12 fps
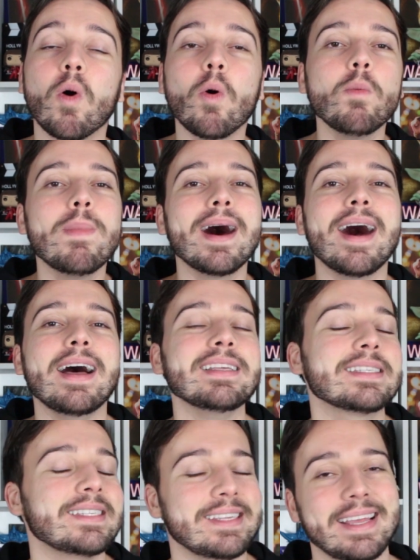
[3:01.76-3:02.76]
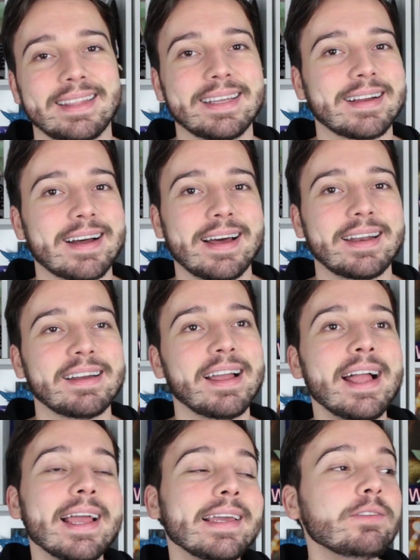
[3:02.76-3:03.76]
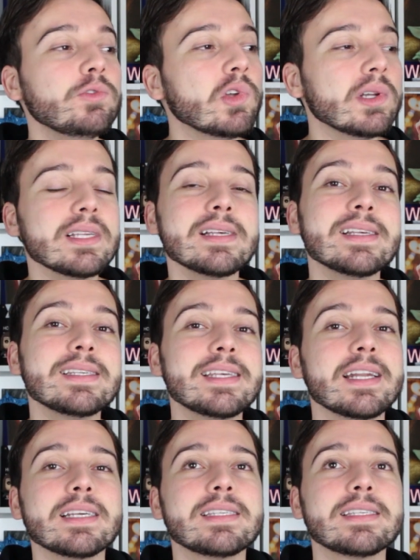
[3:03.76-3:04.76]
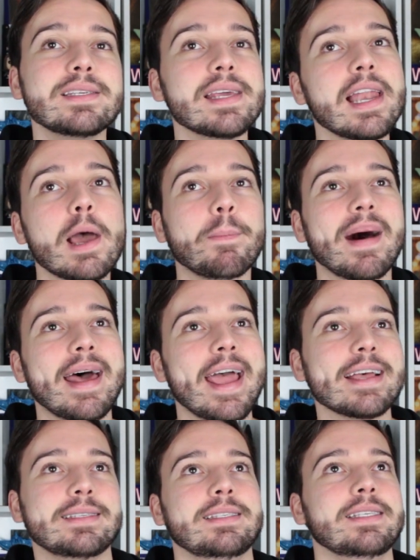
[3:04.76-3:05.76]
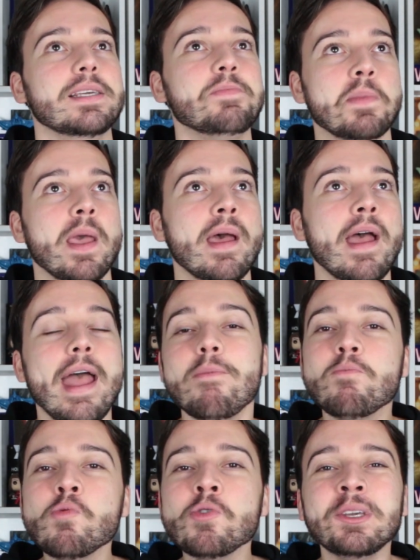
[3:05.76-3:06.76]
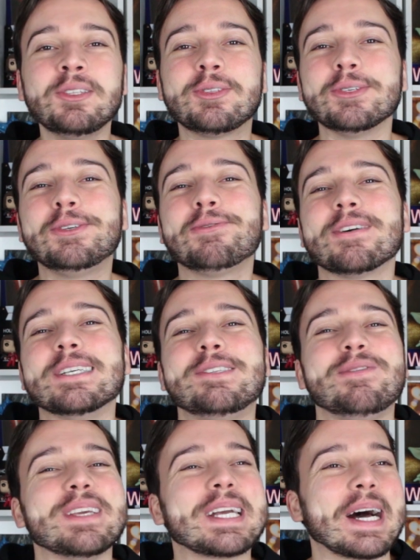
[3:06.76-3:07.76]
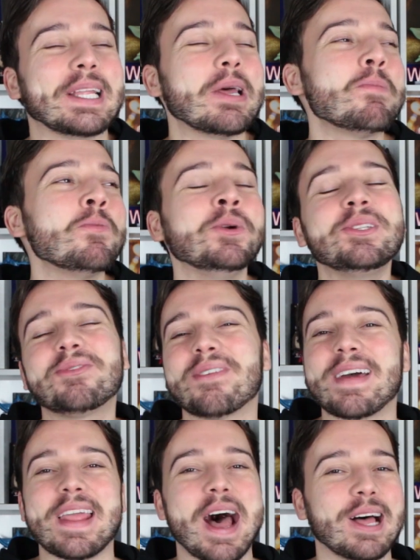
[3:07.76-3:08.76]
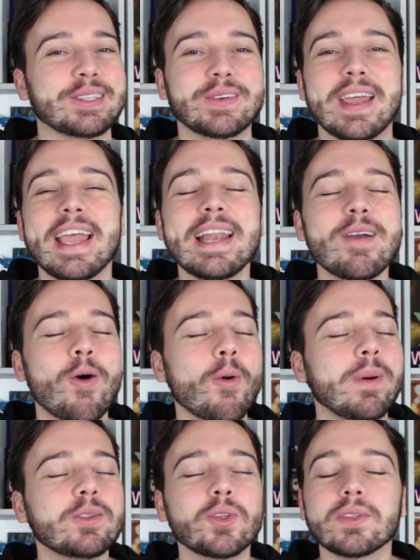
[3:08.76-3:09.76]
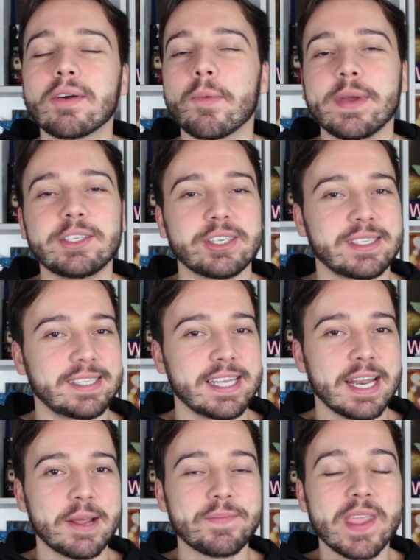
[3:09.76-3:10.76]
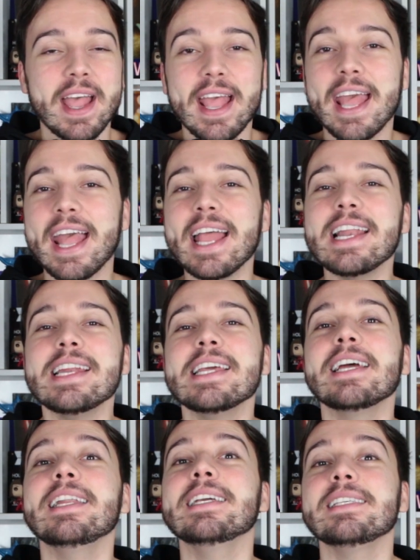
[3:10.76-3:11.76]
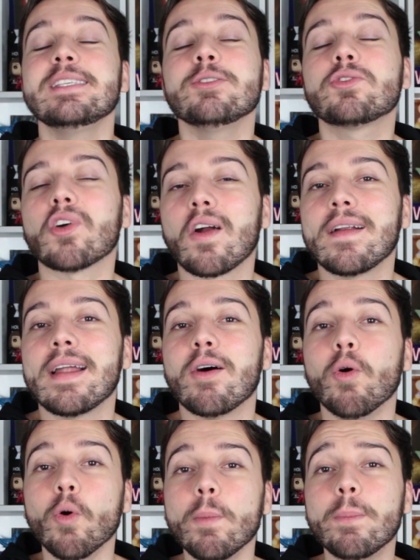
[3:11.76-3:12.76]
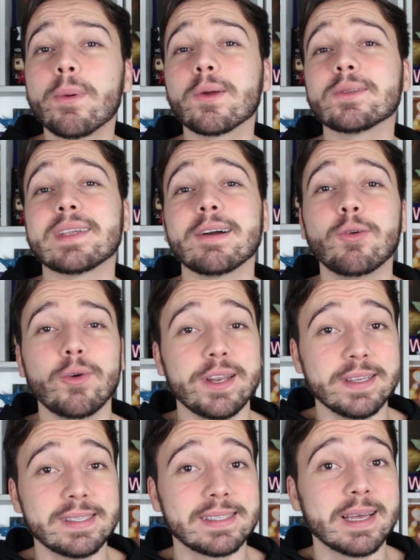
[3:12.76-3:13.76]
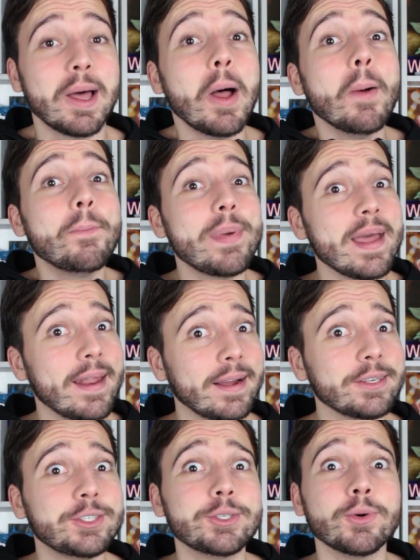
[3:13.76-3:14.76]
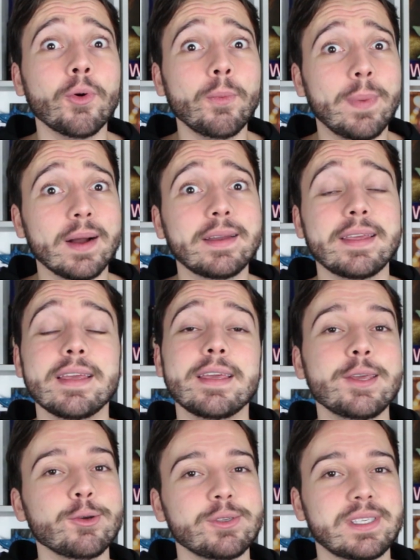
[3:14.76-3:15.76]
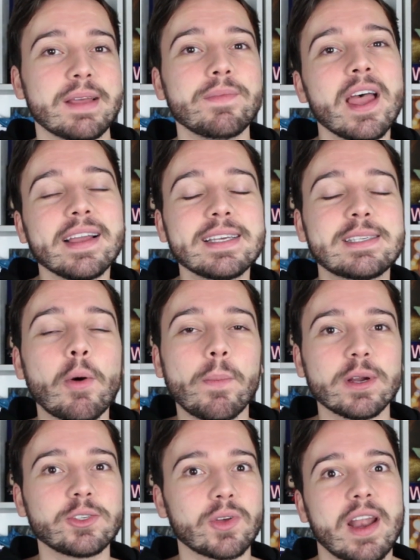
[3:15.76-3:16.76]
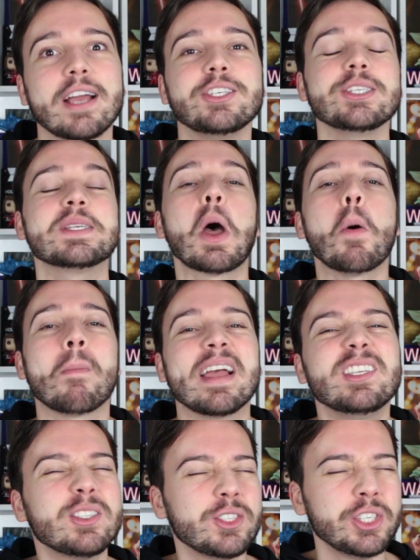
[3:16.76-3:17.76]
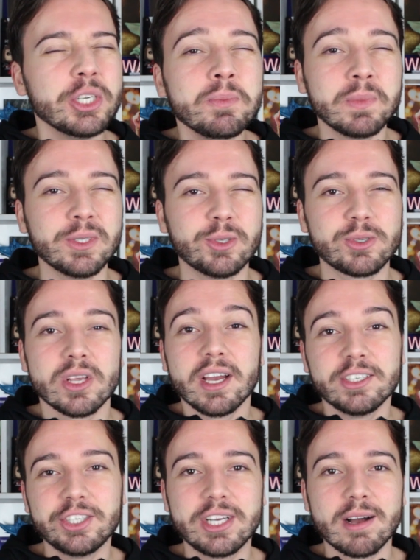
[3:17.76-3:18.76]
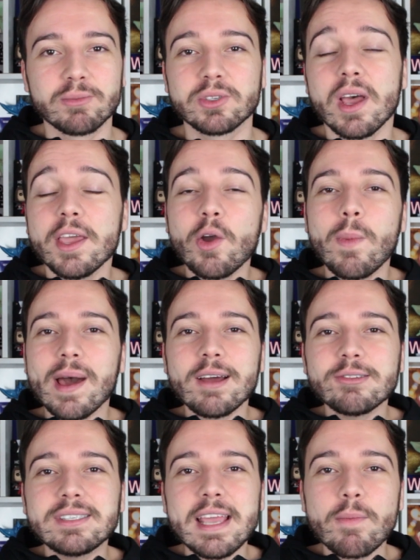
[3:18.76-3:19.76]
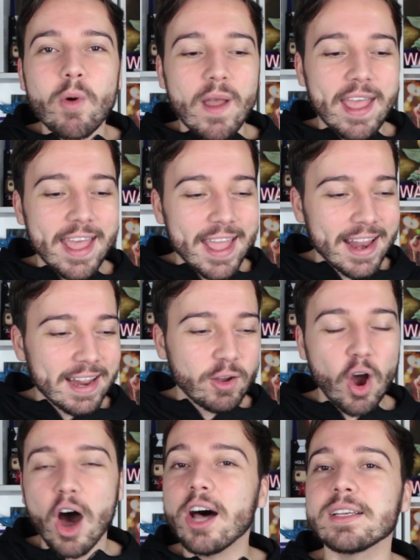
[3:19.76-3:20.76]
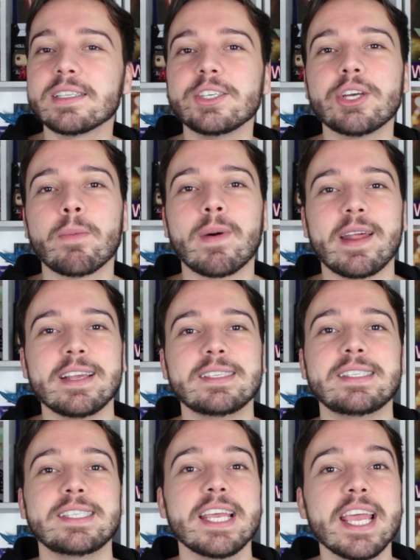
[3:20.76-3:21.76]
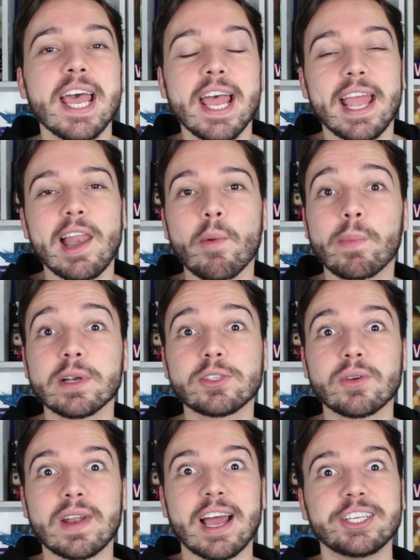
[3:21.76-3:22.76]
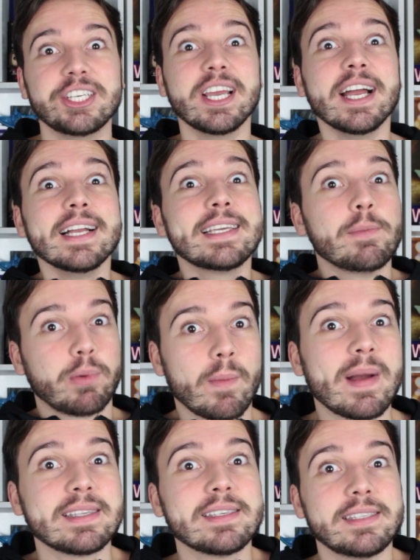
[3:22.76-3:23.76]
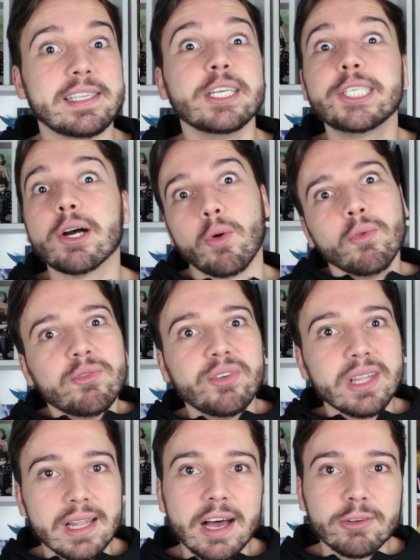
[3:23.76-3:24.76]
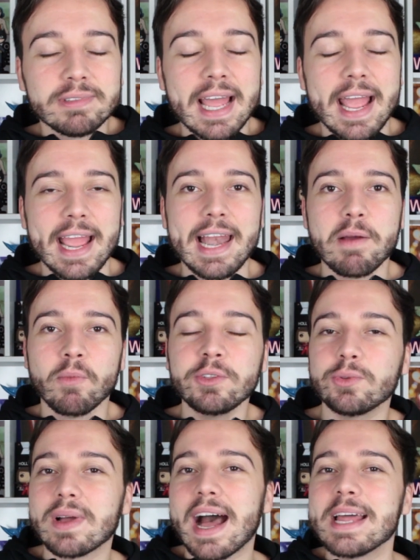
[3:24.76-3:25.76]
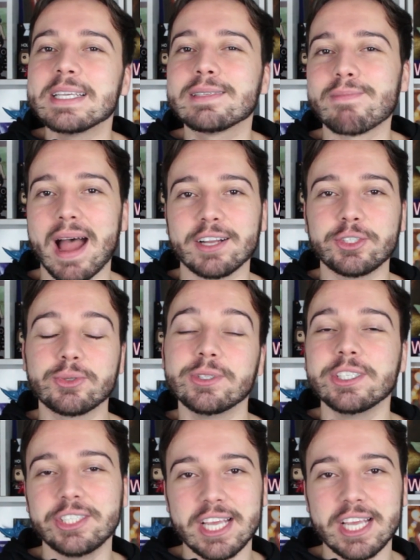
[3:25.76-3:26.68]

rouba a cena, cara. Em todas as cenas que ele aparece, é muito diversificado, é muito variado. Ele rouba totalmente a cena ele ali se torna o protagonista perante o Buck e o Sam, que são personagens mais tímidos, digamos. E o Barão Zemo, ele gosta de aparecer, ele é um personagem que por mais que seja um vilão, né, ele é muito carismático. E